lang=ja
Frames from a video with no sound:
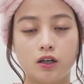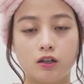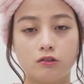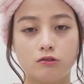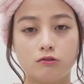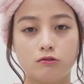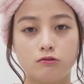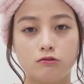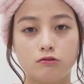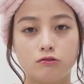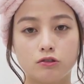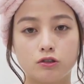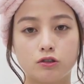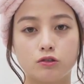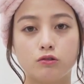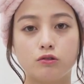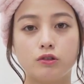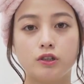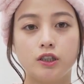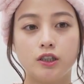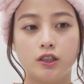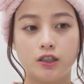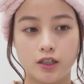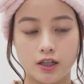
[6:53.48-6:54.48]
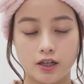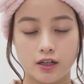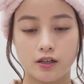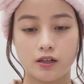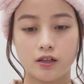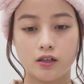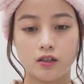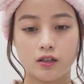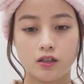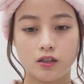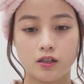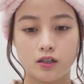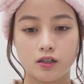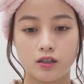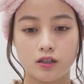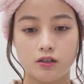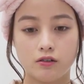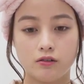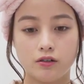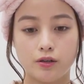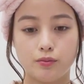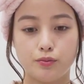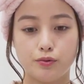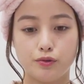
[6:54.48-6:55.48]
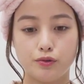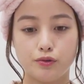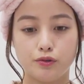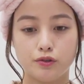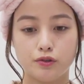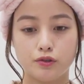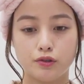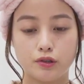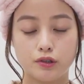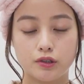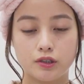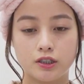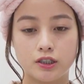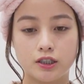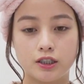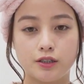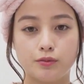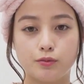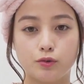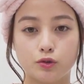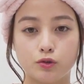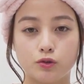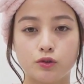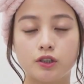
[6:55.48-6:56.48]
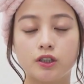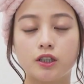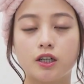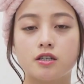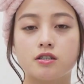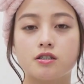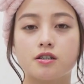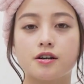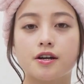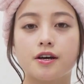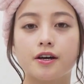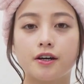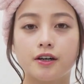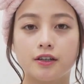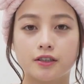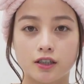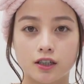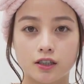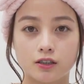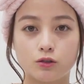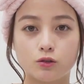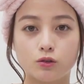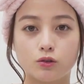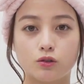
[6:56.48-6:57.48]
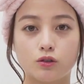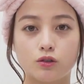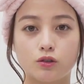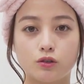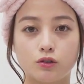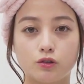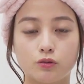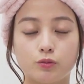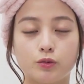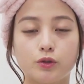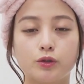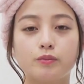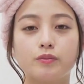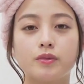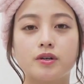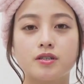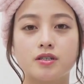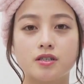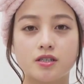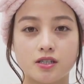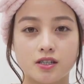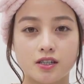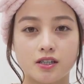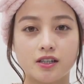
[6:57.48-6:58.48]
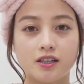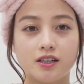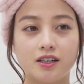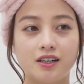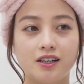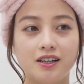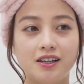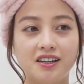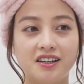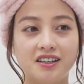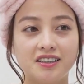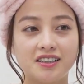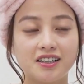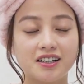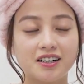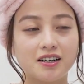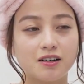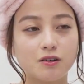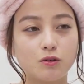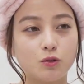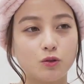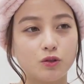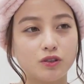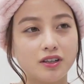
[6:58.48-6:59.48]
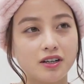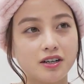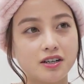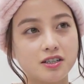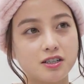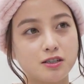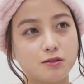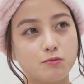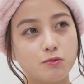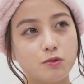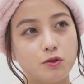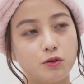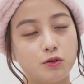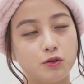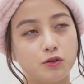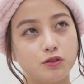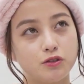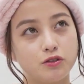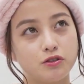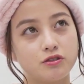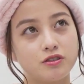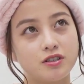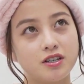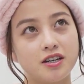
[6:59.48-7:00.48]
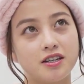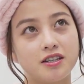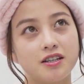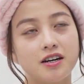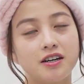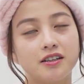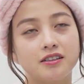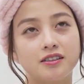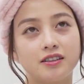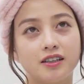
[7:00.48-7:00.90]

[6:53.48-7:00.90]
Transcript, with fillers: あのー、ストーリーでウェブ CM を撮れたんじゃないかなと思いますしなんかこう誰しも女性で